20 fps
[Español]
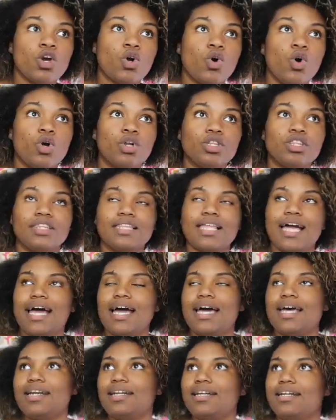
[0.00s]

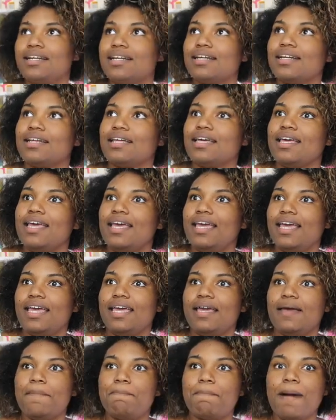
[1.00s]
cortar
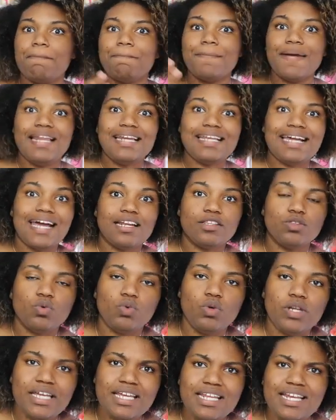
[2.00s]
eh, papel
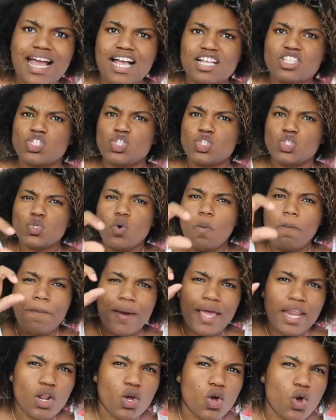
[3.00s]
cartulina
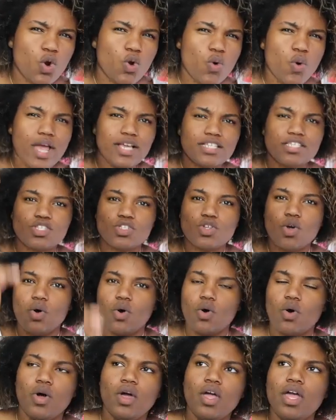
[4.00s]
súper
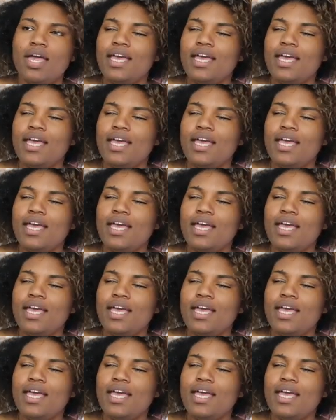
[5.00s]
grueso